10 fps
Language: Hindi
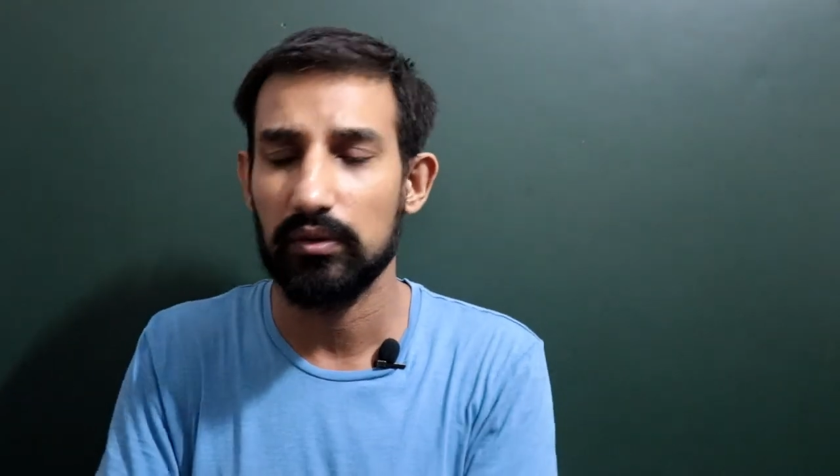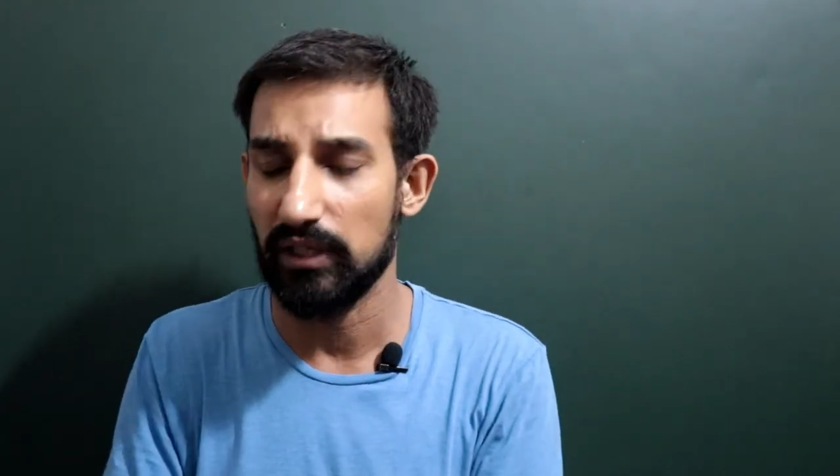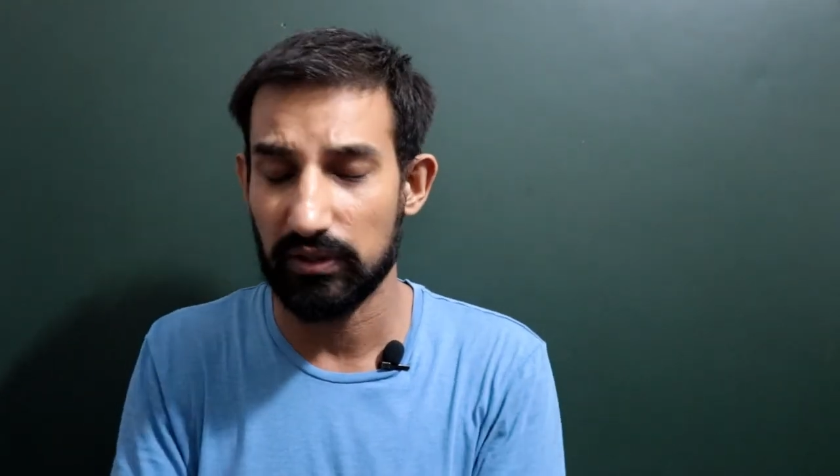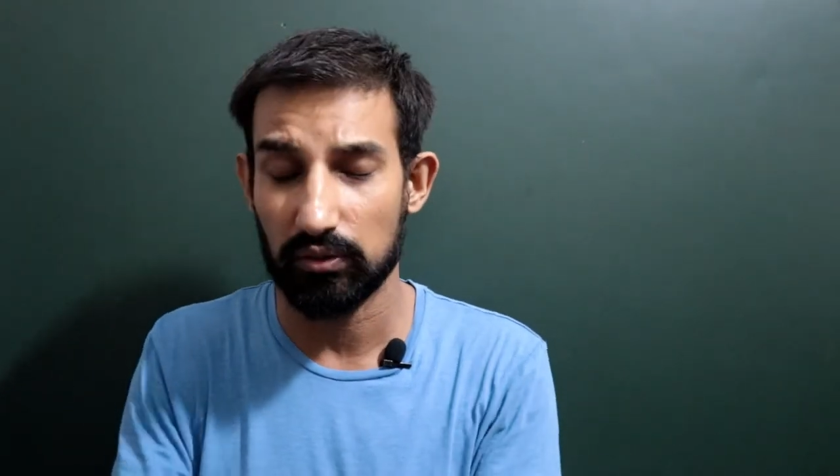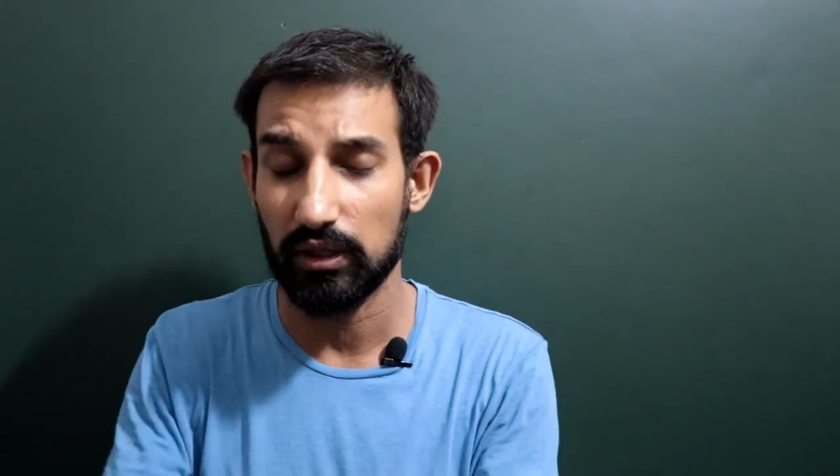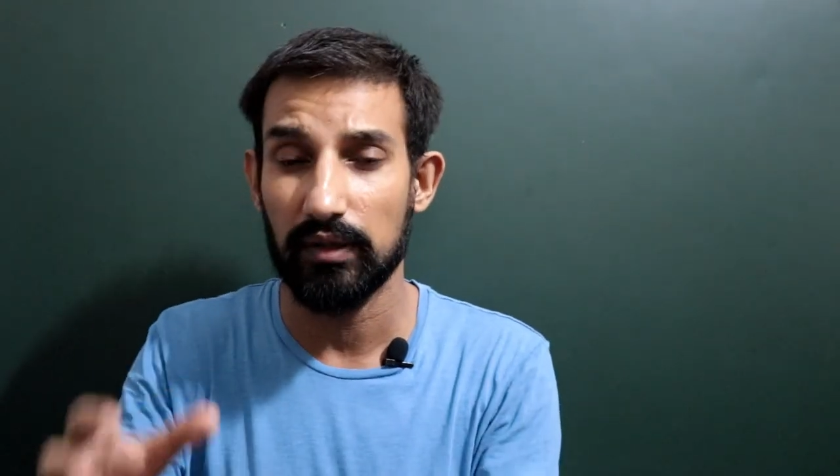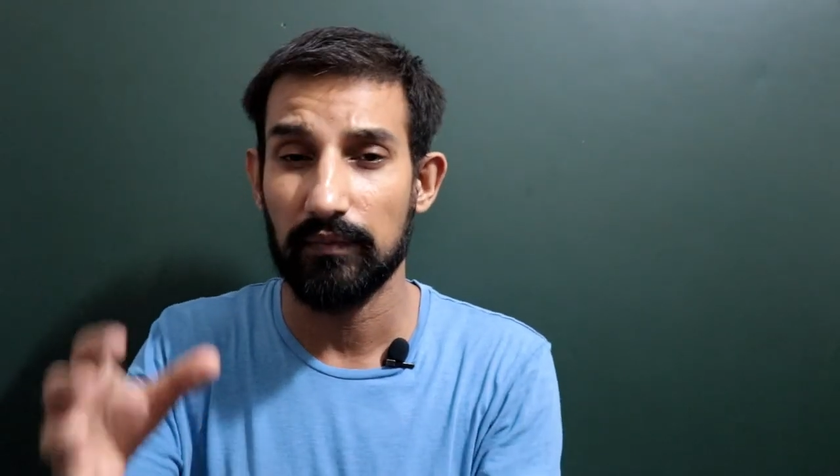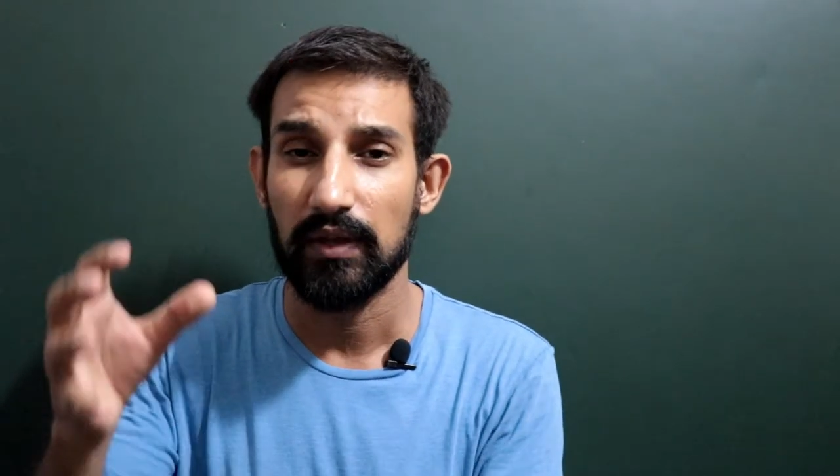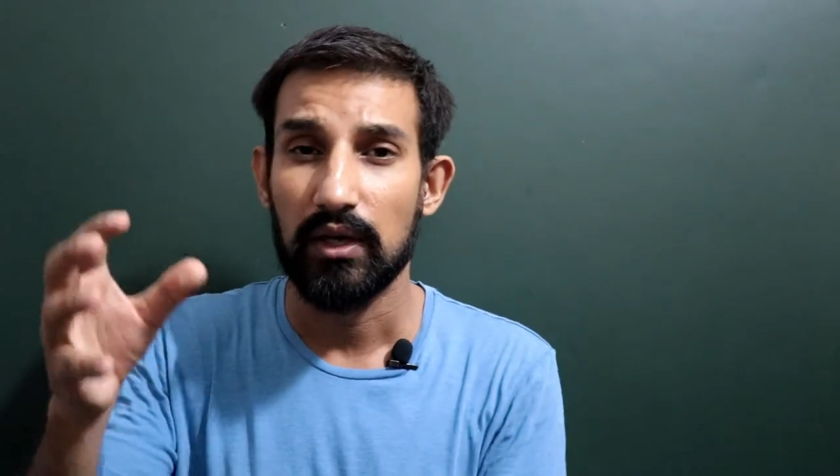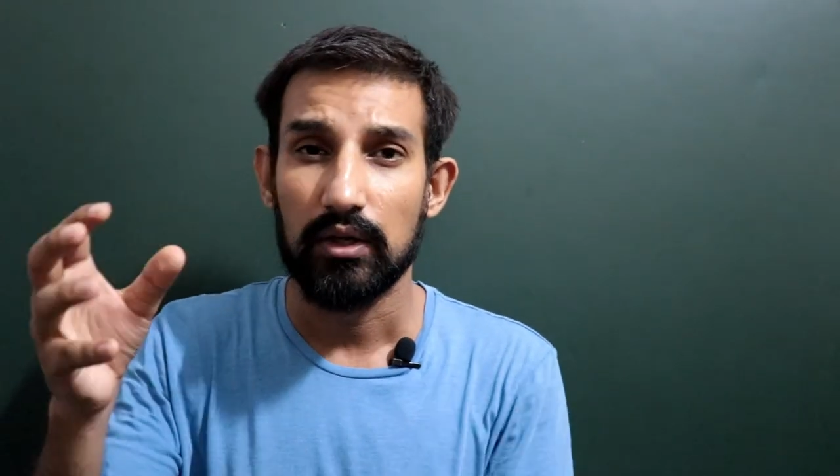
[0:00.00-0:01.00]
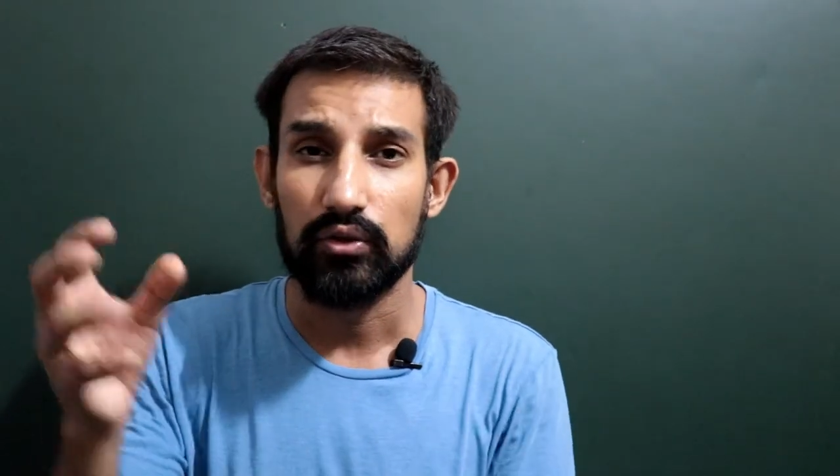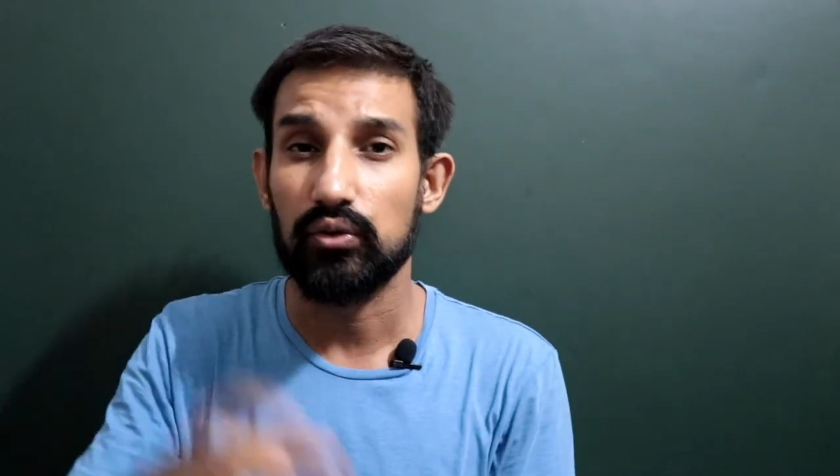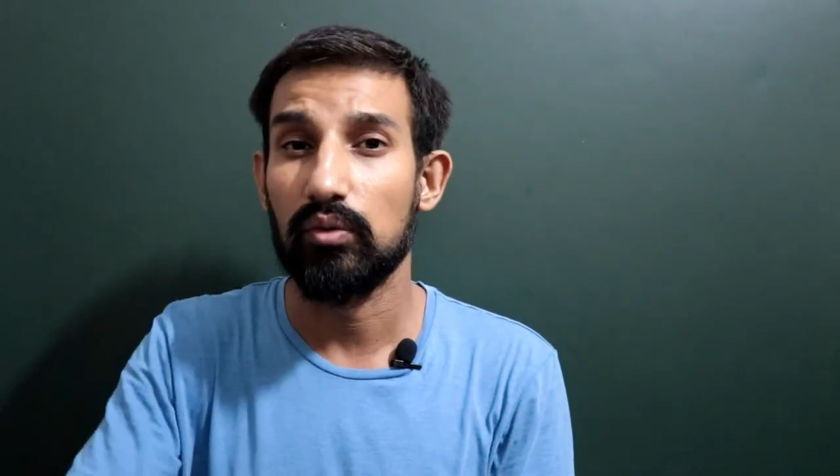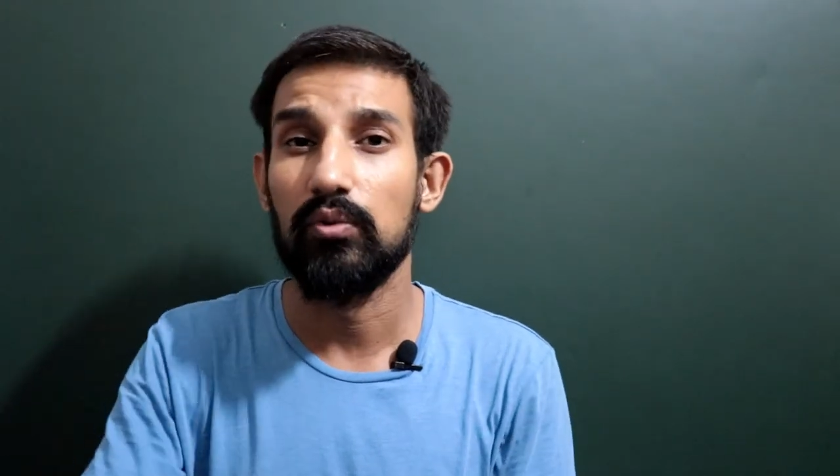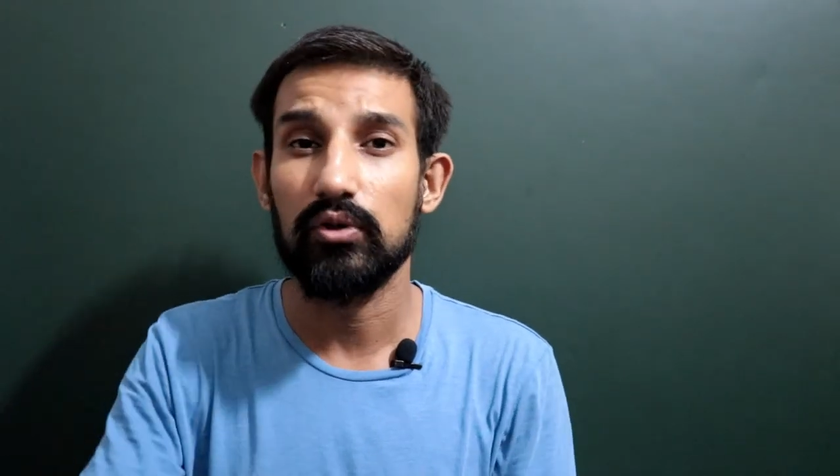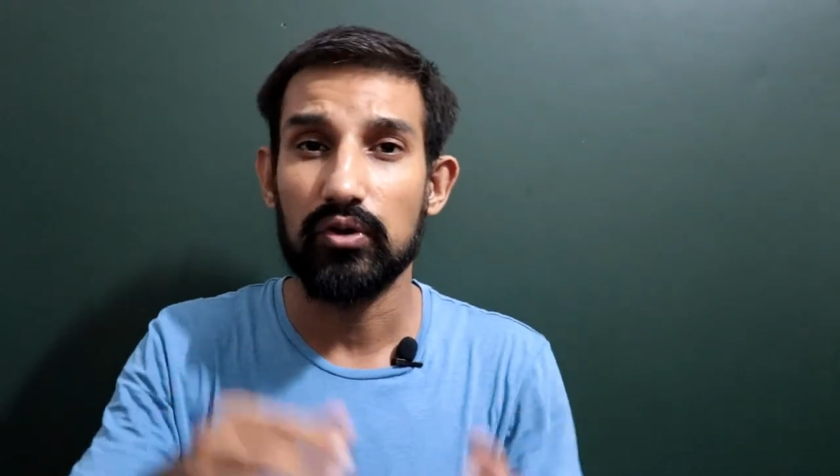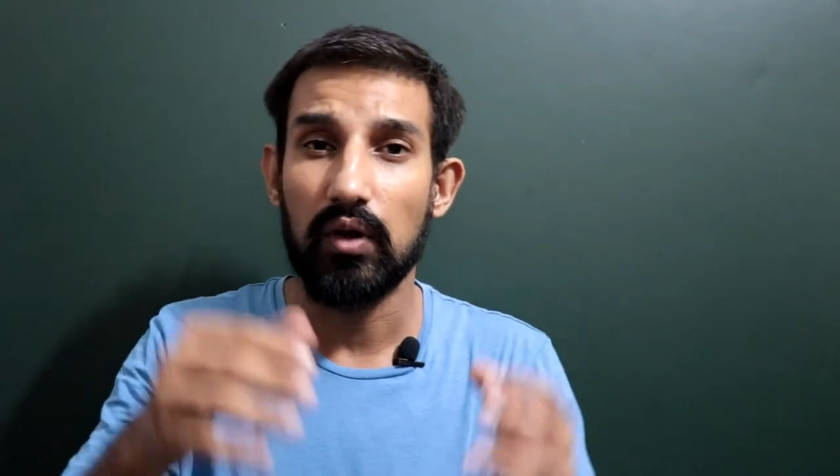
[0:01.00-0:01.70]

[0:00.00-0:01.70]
जैसे होता है ना शुतुमुख